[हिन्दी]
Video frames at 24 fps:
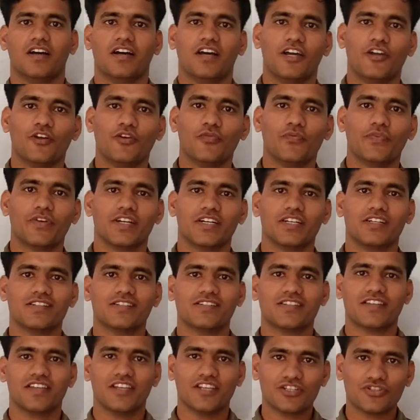हेलो
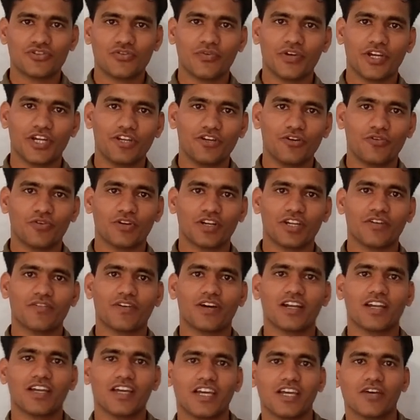फ्रेंड्स ये जो वीडियो होने
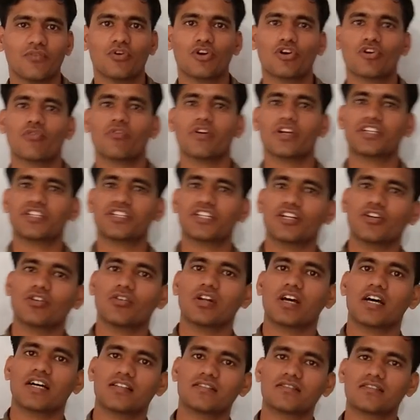वाला है वो क्वेश्चन
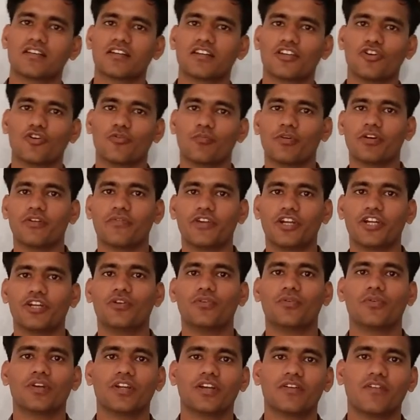और आंसर के ऊपर
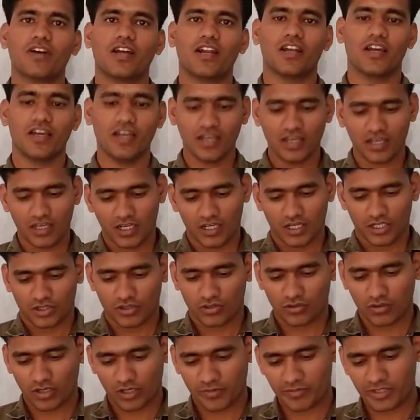वीडियो होने वाला है
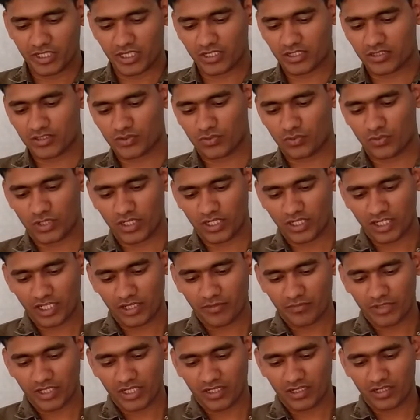तो अभी एक स्टूडेंट है
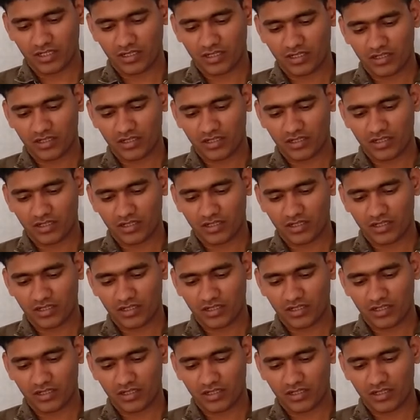मेरे